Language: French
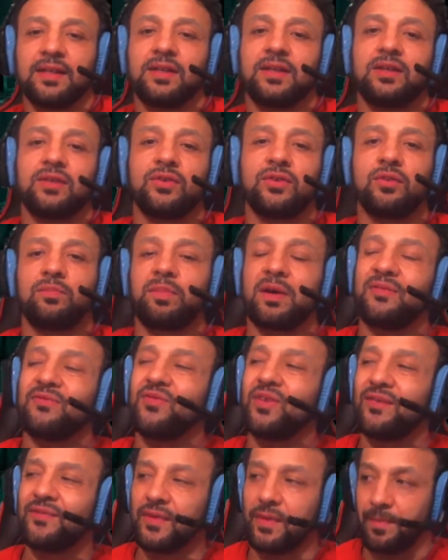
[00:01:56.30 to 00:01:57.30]
Donc
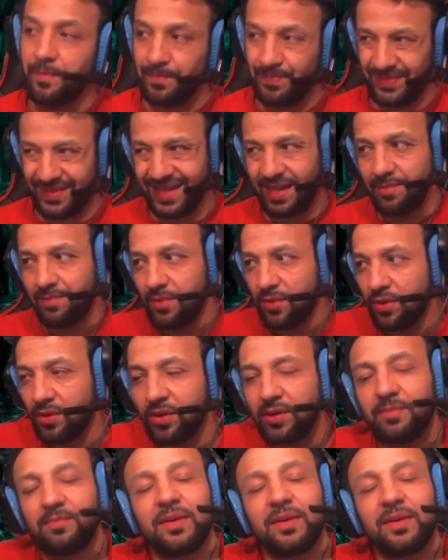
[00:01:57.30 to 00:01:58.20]
parfois elle fait très peur,